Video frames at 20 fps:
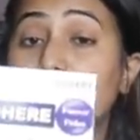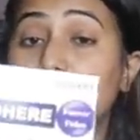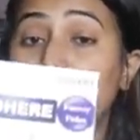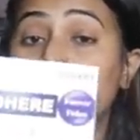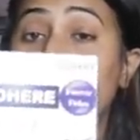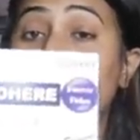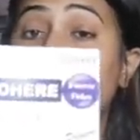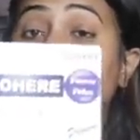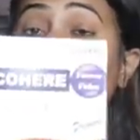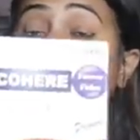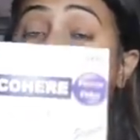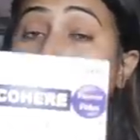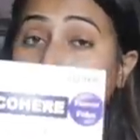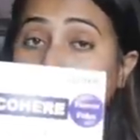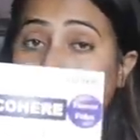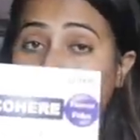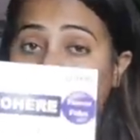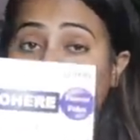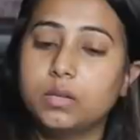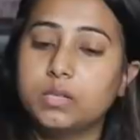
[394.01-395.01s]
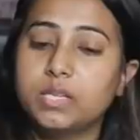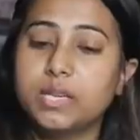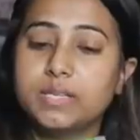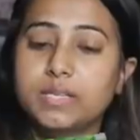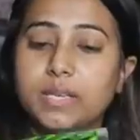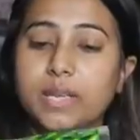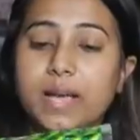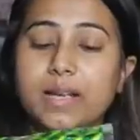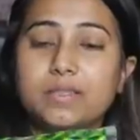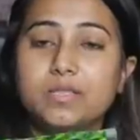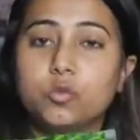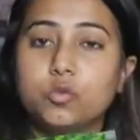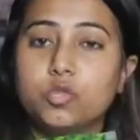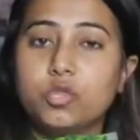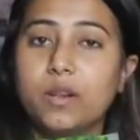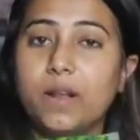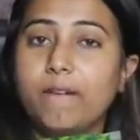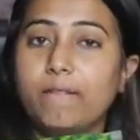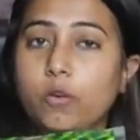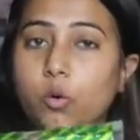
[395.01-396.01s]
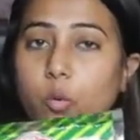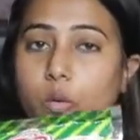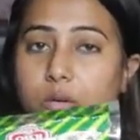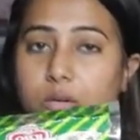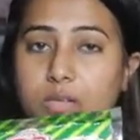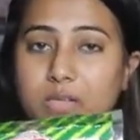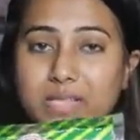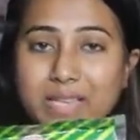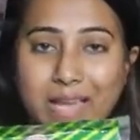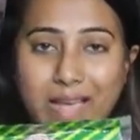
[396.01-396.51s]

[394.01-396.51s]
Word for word: ड्राई प्रॉड जैसे कि एज यूजल आई हैव टोल्ड दिस